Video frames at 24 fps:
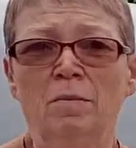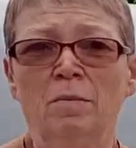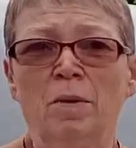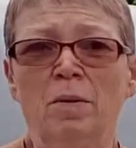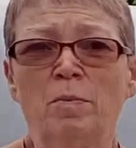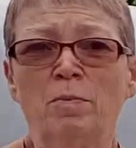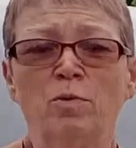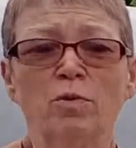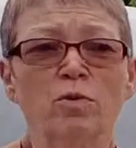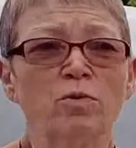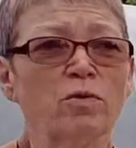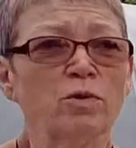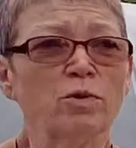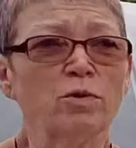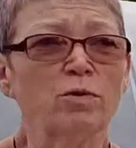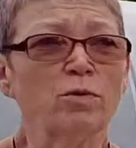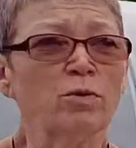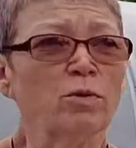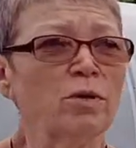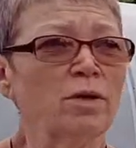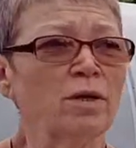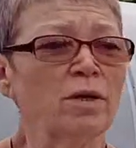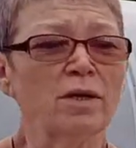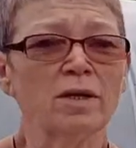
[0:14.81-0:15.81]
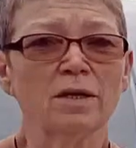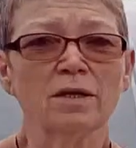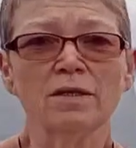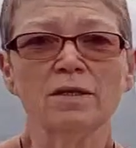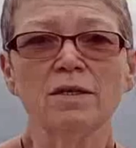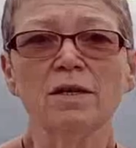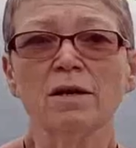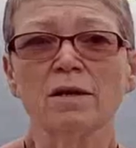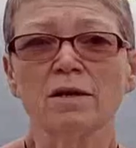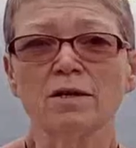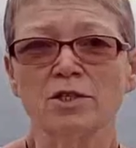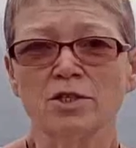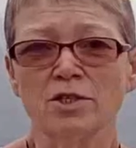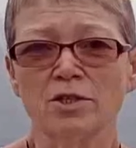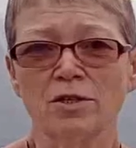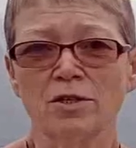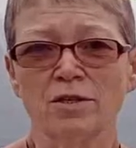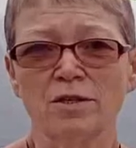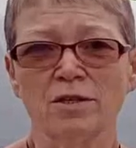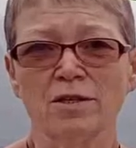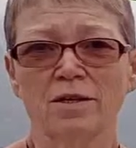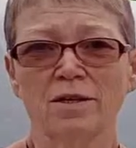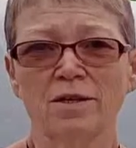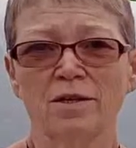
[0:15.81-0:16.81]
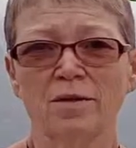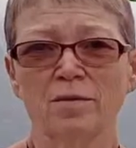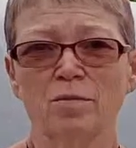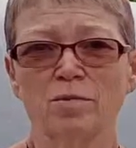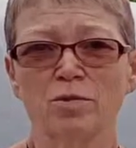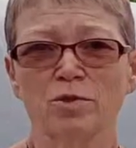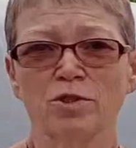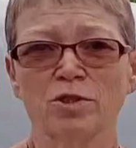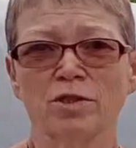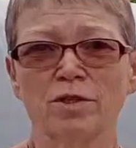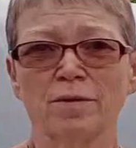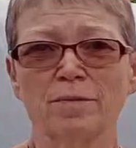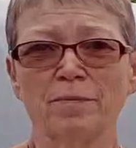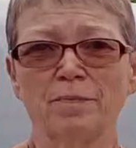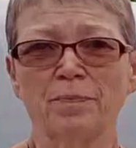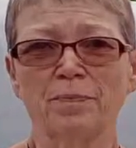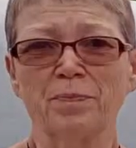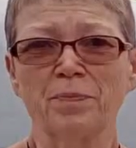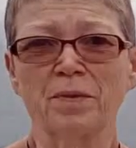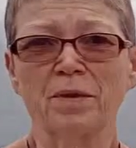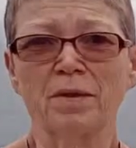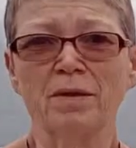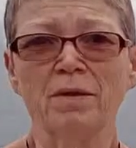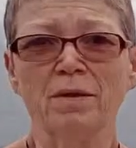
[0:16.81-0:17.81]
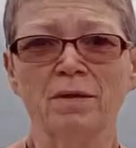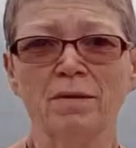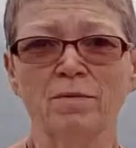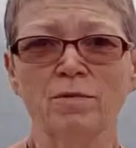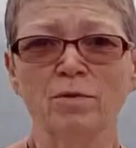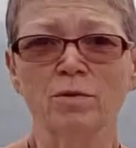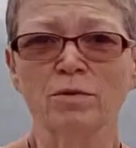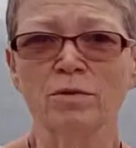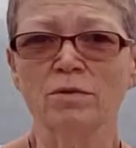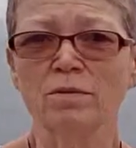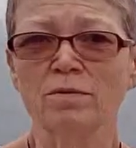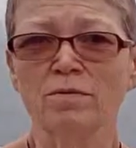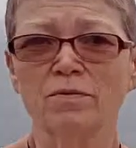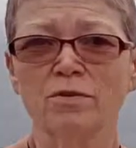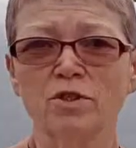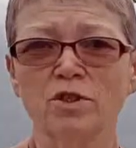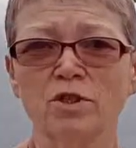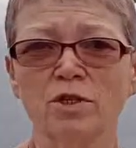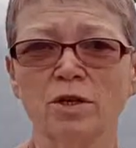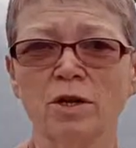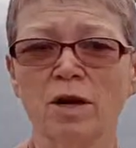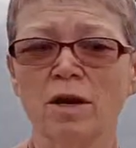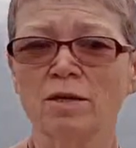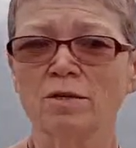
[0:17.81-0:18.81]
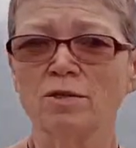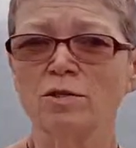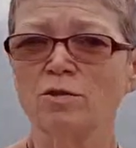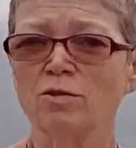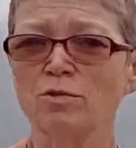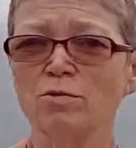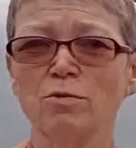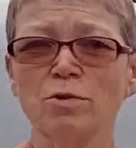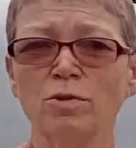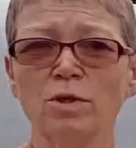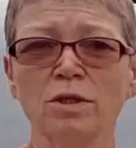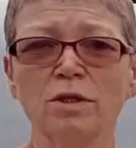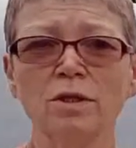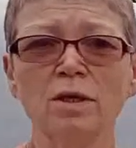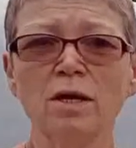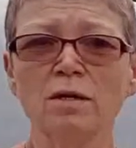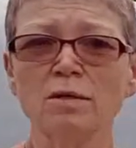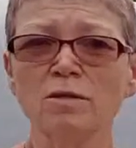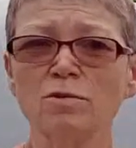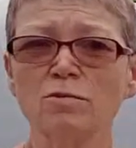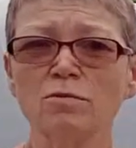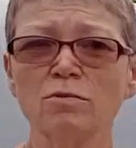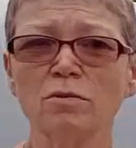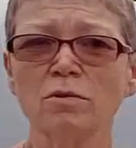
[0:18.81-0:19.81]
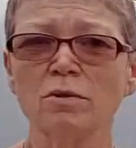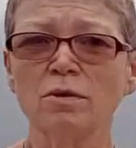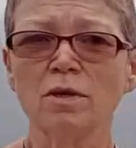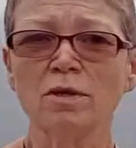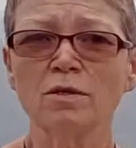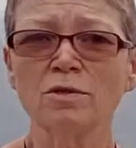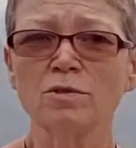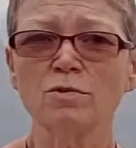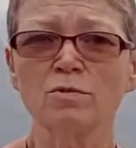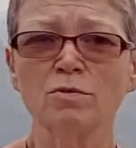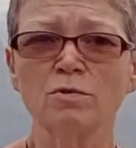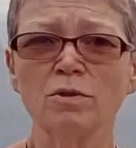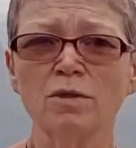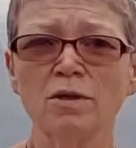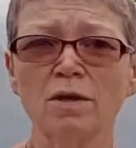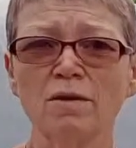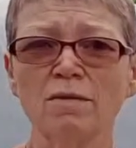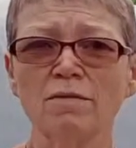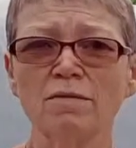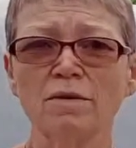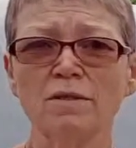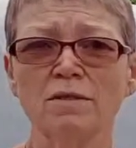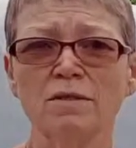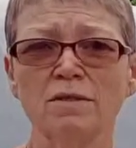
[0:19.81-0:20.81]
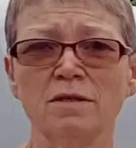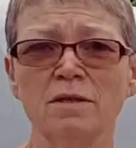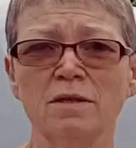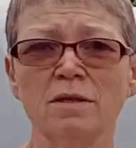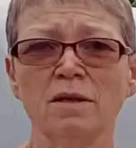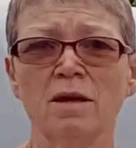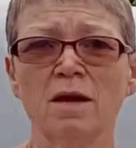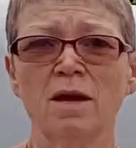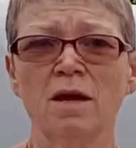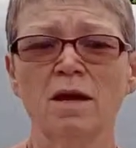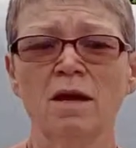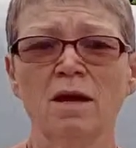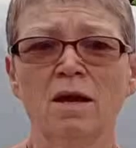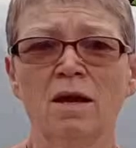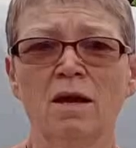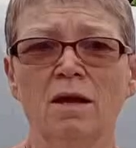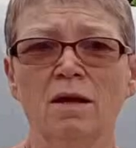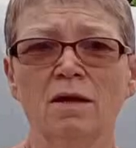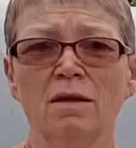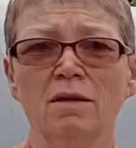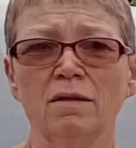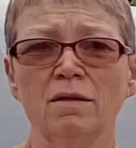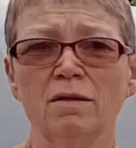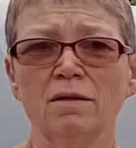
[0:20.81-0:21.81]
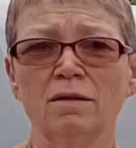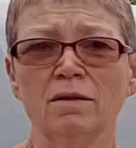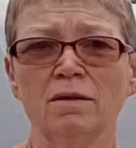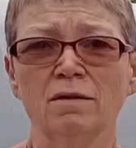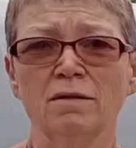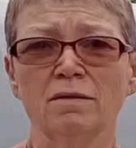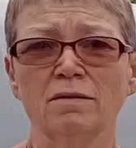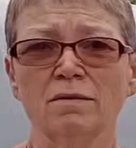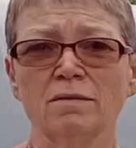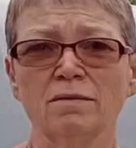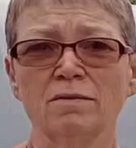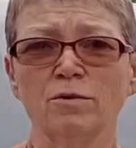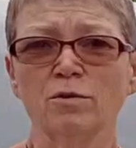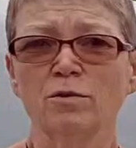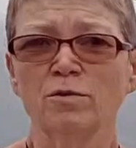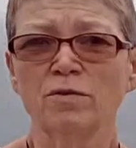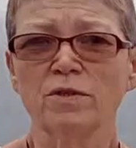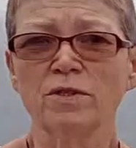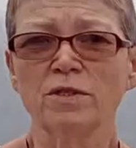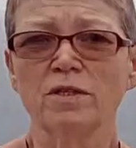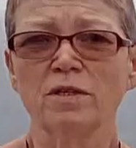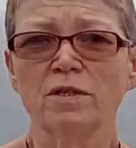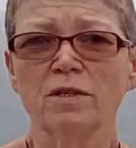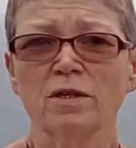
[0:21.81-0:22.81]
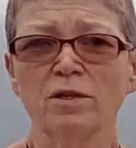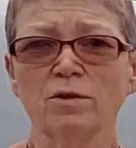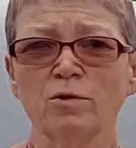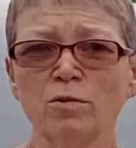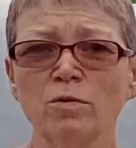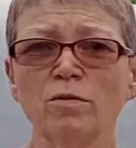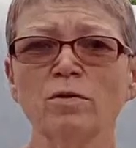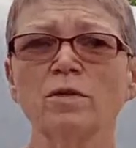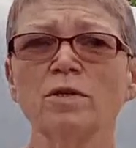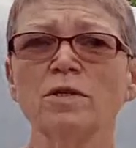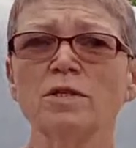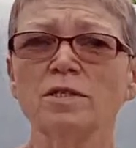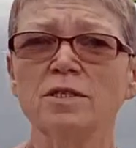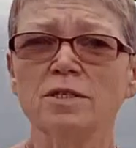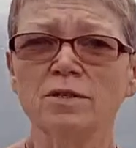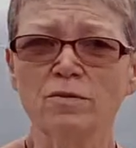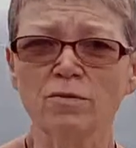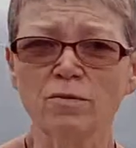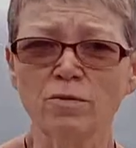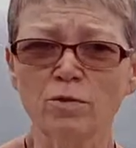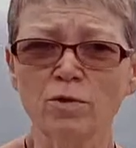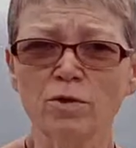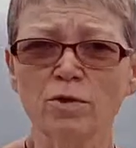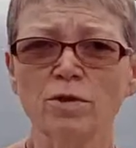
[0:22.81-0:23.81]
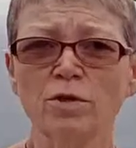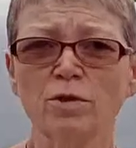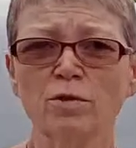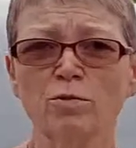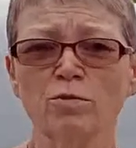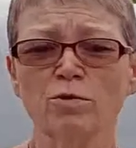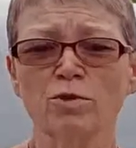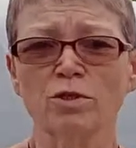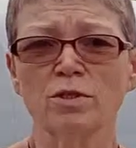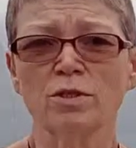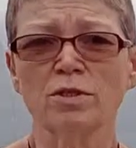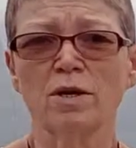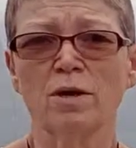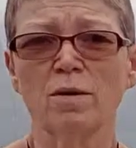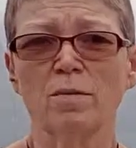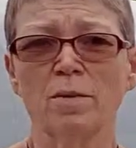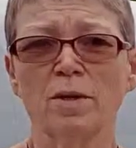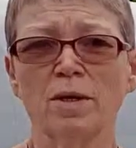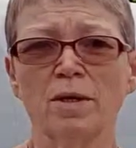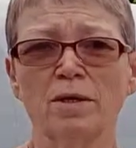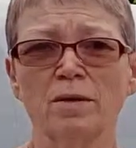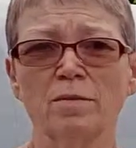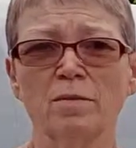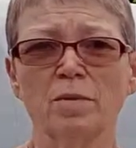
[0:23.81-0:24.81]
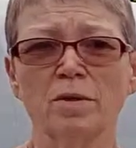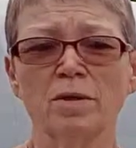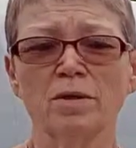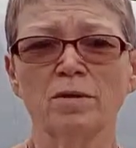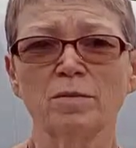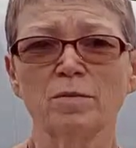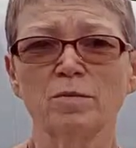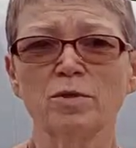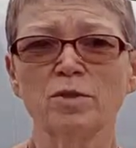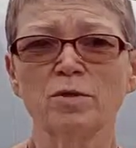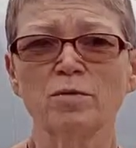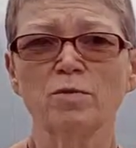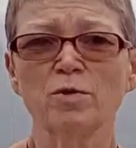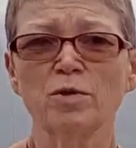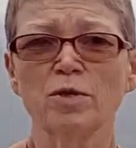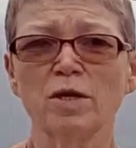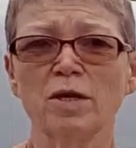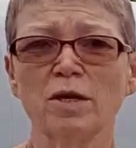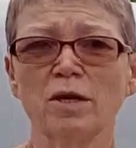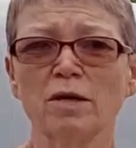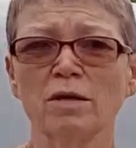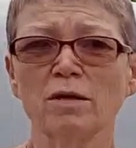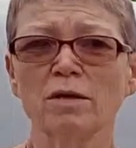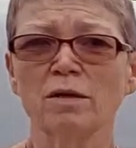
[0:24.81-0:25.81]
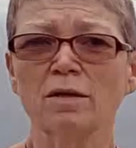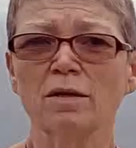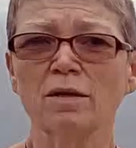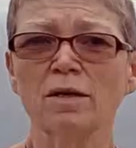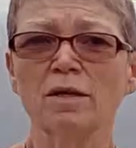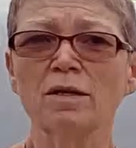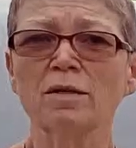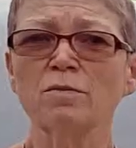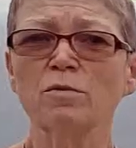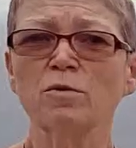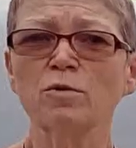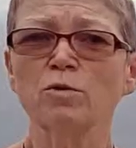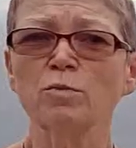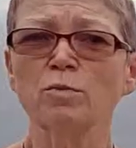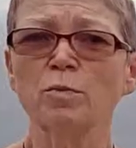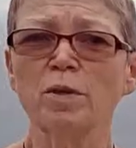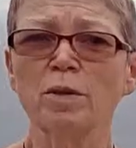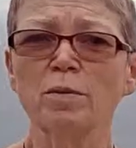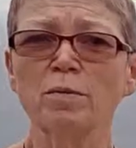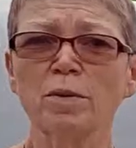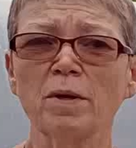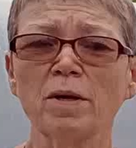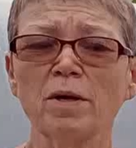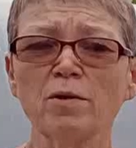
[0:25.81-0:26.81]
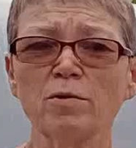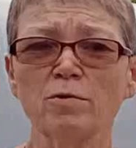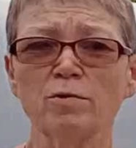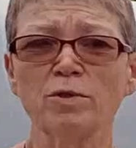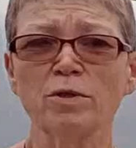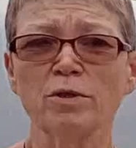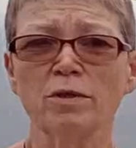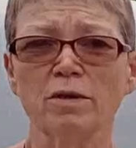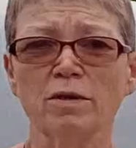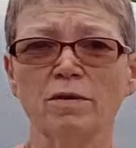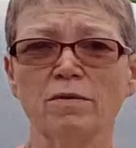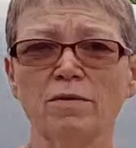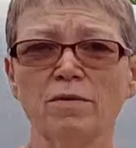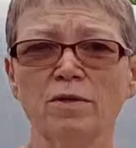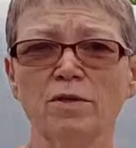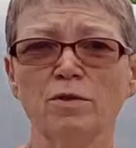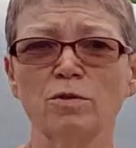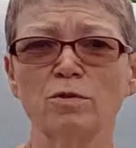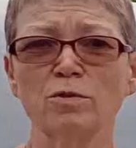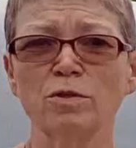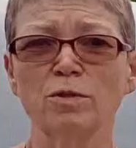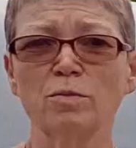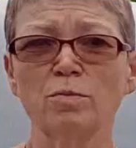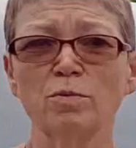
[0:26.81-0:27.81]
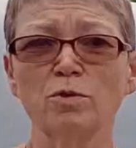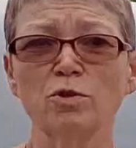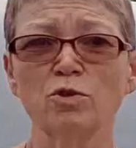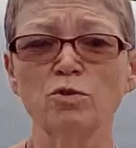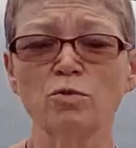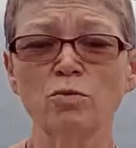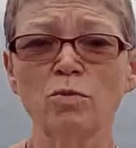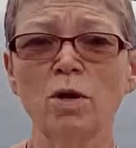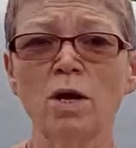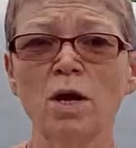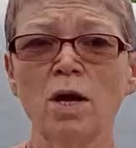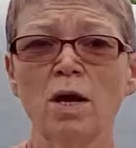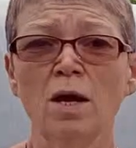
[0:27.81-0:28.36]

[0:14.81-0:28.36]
по поводу дня рождения Глебушки. И вот вчера суета, суета, суета весь день. И вот весь день готовила, и сегодня то же самое. И поэтому сегодня я вот прям коротенькое видео запишу